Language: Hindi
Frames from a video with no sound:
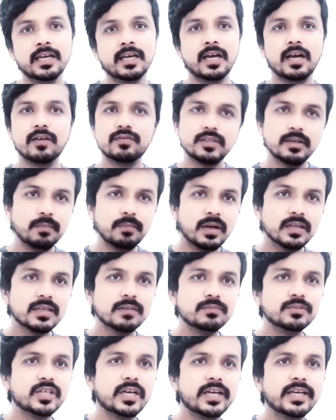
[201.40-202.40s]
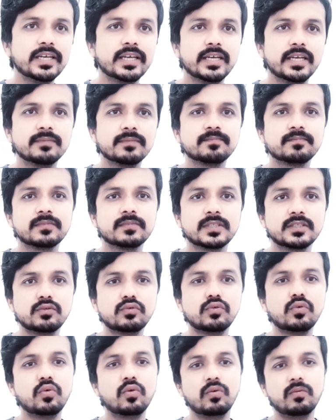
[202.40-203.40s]
हफ्ते बाद आप जाएंगे तो
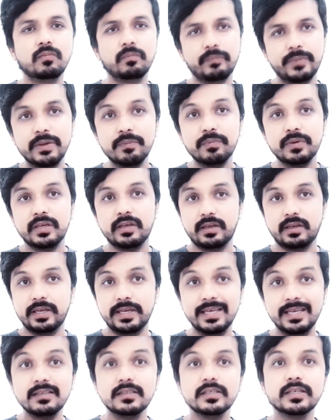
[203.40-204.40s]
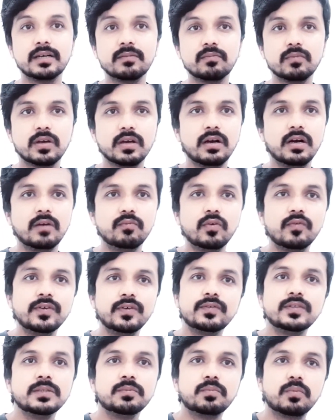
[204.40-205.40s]
मे बी एक हम का वो
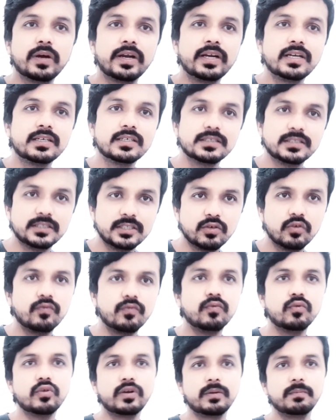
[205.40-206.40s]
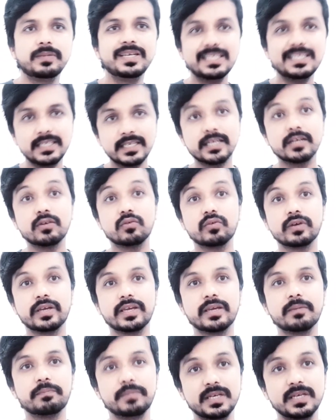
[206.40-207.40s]
फिफ्टी पॉइंट जीरो फोर भी दे रहे होंगे
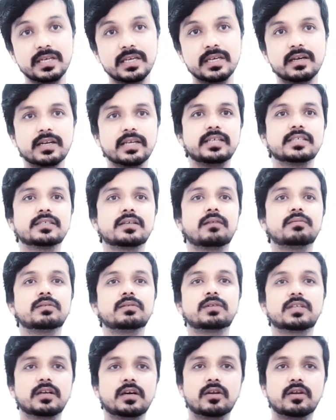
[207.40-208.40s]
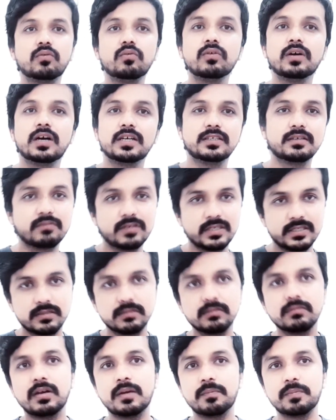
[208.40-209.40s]
पी के आर के हिसाब से बता रहा हूँ अदरवाइज़
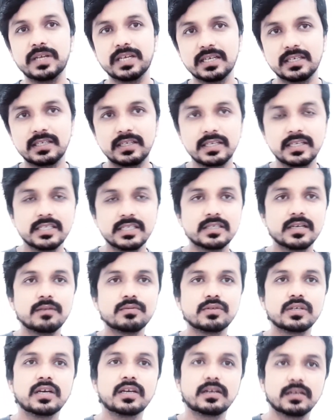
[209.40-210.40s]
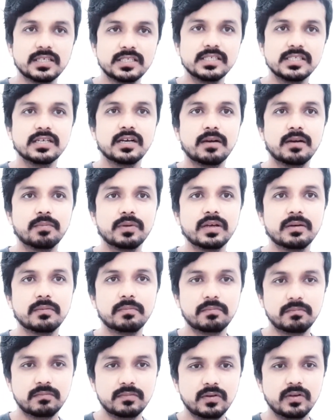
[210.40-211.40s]
अपनी कंट्री के हिसाब से हर किसी का अपना
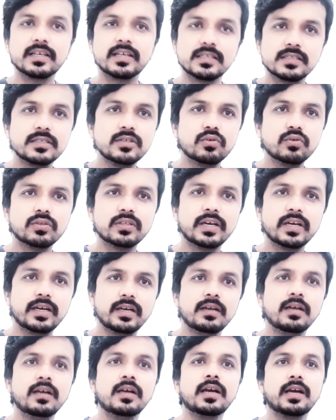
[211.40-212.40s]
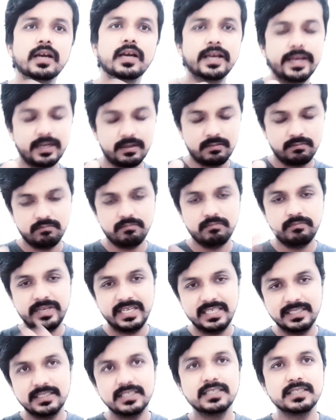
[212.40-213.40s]
करेंसी होता है खैर मेन
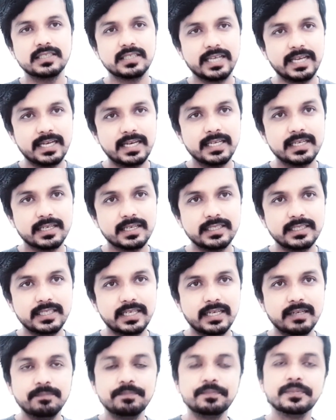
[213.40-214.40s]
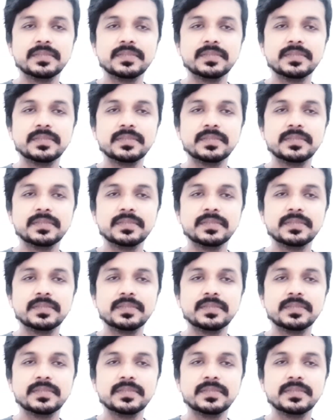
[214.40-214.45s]
चीज़ कहने का ये है